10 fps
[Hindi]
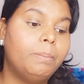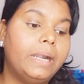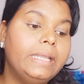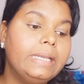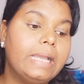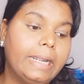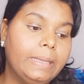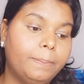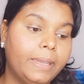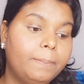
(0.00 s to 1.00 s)
बड़ी
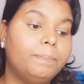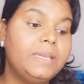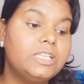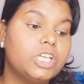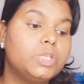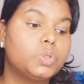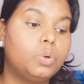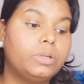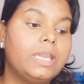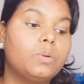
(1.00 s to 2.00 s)
गाड़ी पे पीछे
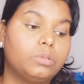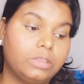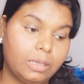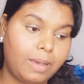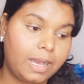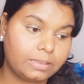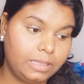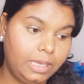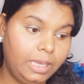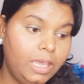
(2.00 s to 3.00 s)
छोटे कुत्ते
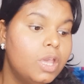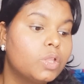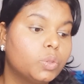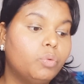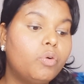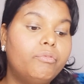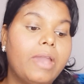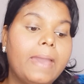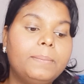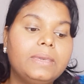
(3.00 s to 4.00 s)
भागते हैं तो वो
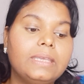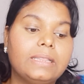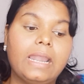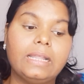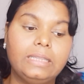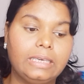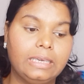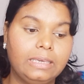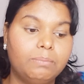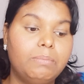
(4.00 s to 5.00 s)
वैम्प की तरह
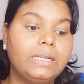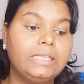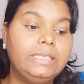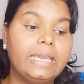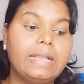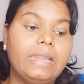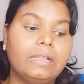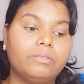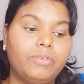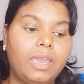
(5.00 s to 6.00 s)
दिखेंगी बट ये
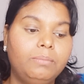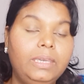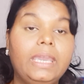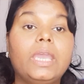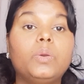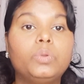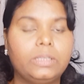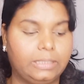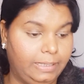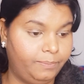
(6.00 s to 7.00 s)
गलत है उनकी